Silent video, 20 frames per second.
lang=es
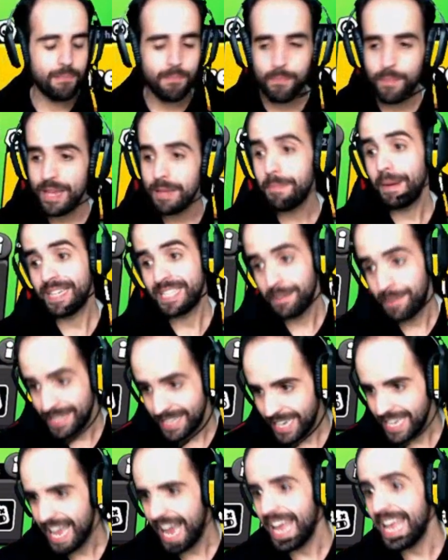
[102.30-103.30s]
Y pase
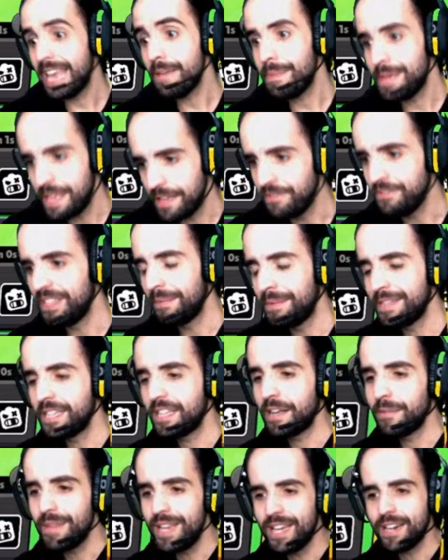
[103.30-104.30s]
batalla, evidentemente
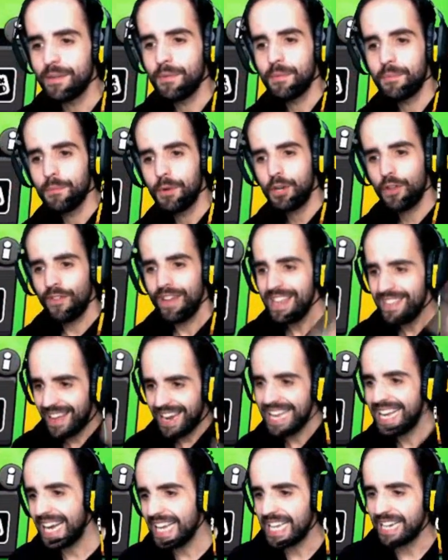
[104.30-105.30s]
también. Bueno, Dani,
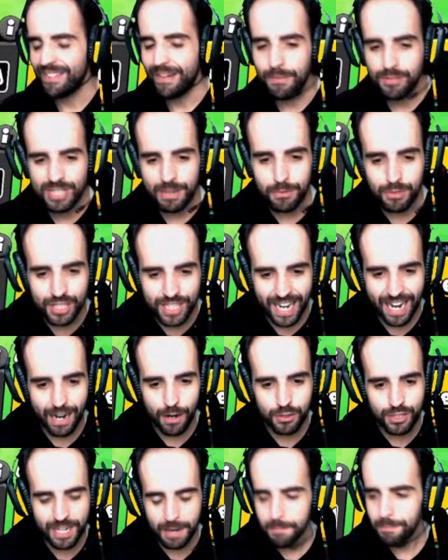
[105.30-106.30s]
dale caña, vamos a buscar a
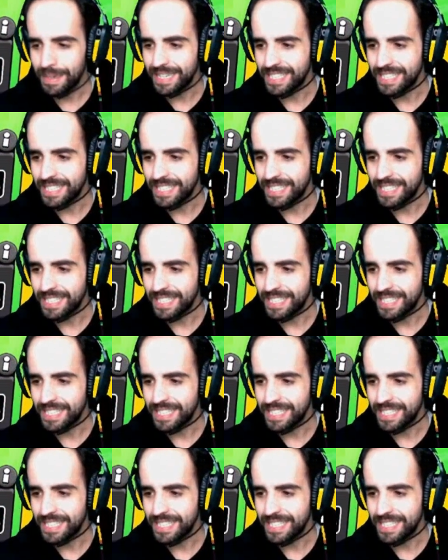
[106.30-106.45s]
los campes